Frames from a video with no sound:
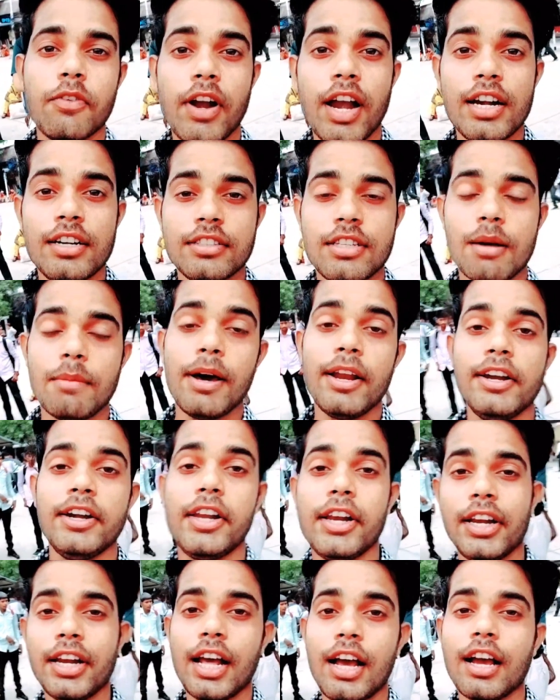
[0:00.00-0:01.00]
सो so फ्रेंड्स
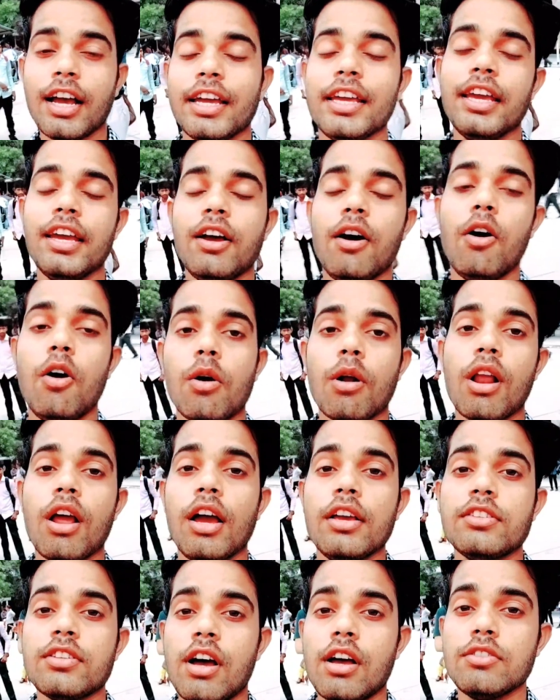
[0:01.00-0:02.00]
हमारी ट्रेन आ गई है
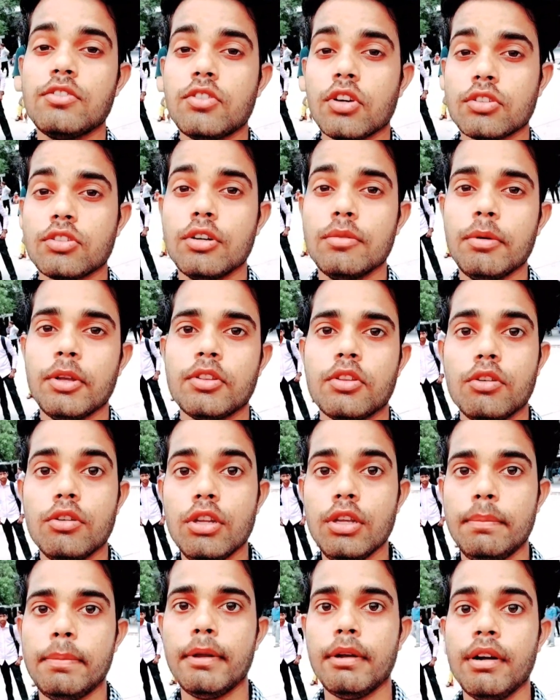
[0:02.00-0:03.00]
और गाइज आज जंक्शन पर
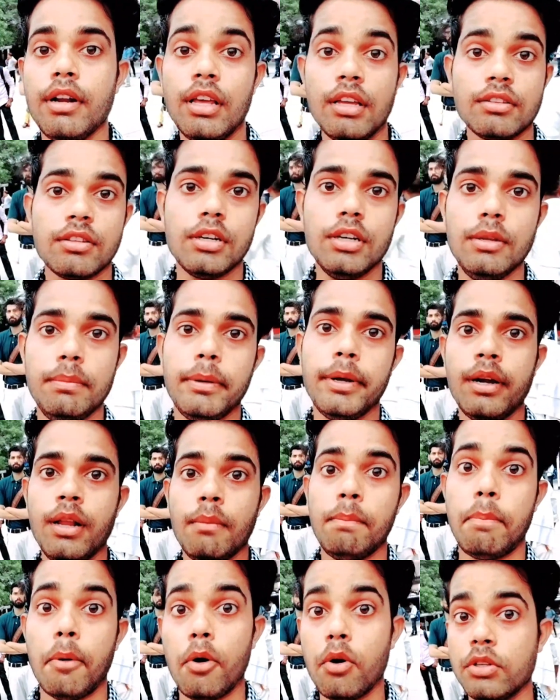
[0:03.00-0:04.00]
इतनी भीड़ है इतनी
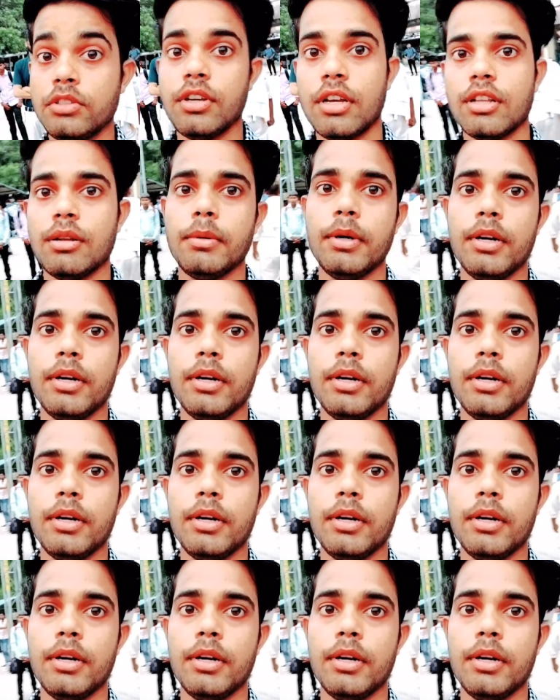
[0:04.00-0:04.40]
भीड़ है बहुत